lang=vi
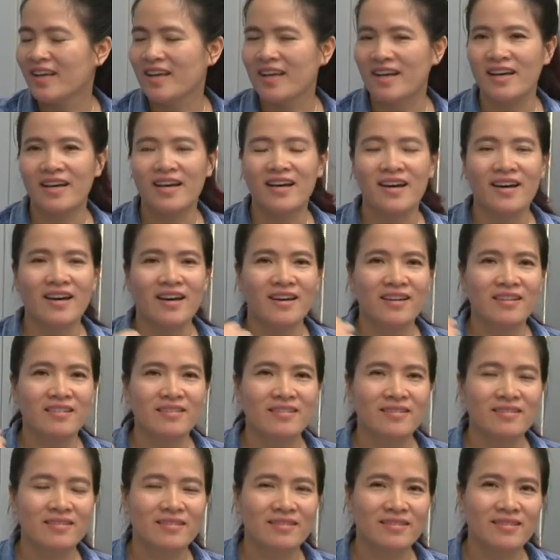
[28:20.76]
uh,
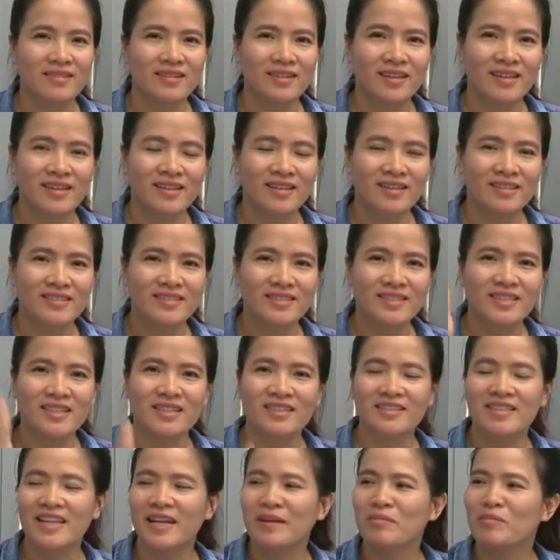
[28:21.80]
trở
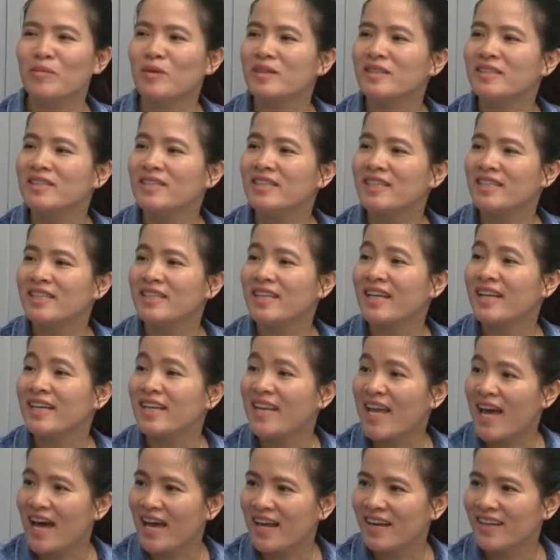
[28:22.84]
thành một người thành
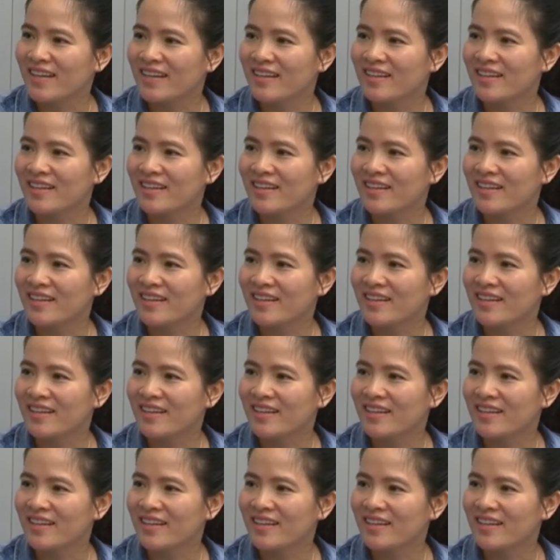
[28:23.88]
đạt